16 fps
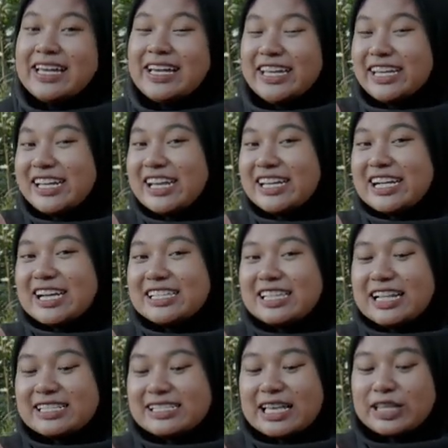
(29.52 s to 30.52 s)
Ini adalah
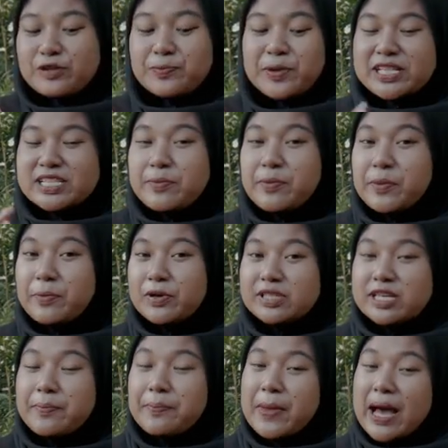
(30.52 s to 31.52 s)
salah satu PCP
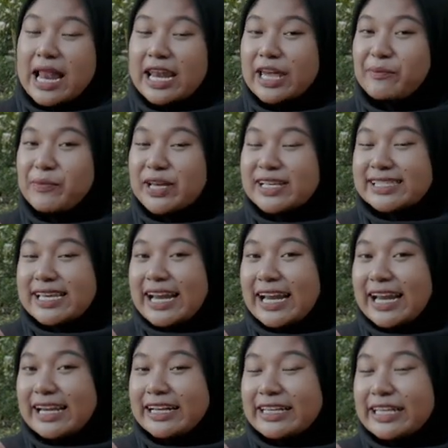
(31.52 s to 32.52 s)
bocah paling best
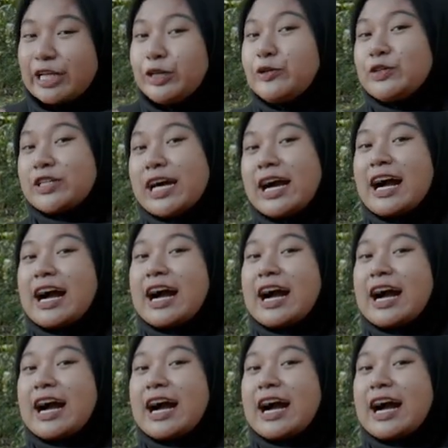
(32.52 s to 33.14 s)
seller di gudang